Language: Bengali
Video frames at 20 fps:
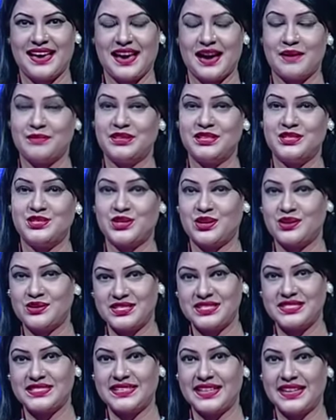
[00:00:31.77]
আমাদের
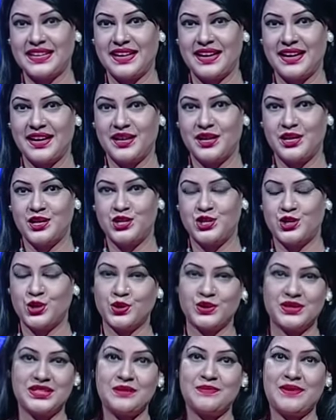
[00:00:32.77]
চলচ্চিত্রের
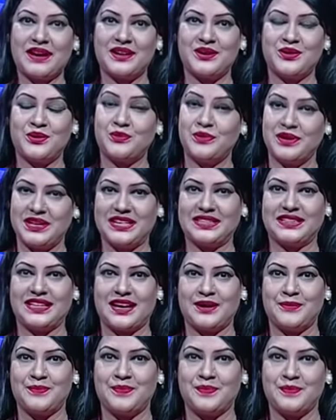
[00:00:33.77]
শক্তিমান অভিনেতা
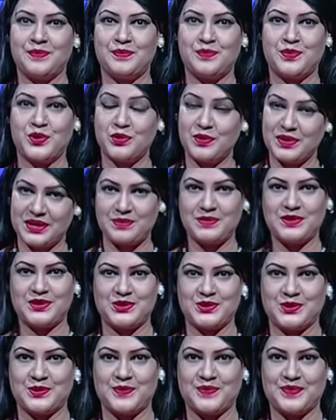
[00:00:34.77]
প্রবীণ মিত্র